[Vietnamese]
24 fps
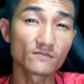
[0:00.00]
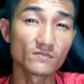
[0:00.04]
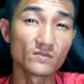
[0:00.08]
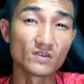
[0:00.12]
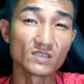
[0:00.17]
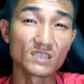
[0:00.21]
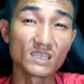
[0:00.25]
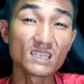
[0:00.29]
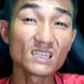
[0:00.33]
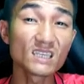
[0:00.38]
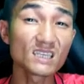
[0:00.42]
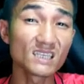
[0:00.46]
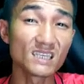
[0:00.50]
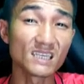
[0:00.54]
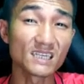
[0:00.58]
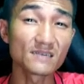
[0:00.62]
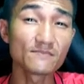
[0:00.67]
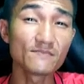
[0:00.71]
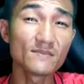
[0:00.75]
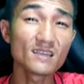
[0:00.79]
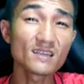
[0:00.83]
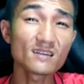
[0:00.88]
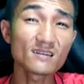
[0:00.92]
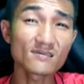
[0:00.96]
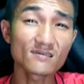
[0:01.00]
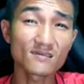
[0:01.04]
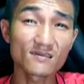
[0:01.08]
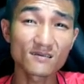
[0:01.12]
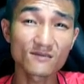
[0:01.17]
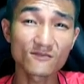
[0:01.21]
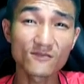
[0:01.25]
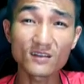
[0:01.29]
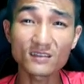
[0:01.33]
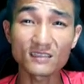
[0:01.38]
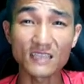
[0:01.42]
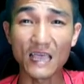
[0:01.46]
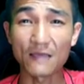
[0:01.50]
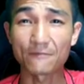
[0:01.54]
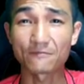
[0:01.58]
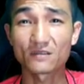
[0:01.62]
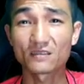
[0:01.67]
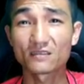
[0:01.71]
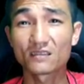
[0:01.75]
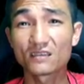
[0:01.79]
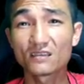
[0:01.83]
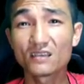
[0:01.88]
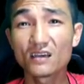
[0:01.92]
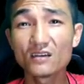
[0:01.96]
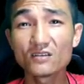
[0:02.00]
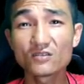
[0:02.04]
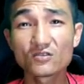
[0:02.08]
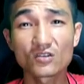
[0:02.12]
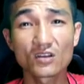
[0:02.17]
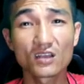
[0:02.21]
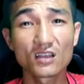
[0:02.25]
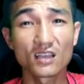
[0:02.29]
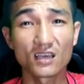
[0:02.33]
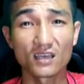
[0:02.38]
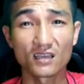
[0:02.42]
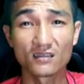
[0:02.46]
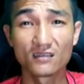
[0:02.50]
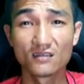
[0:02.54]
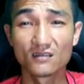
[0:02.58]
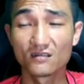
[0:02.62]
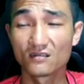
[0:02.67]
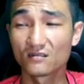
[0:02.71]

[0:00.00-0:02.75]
19 nó diễn biến phức tạp trên thế giới cho nên là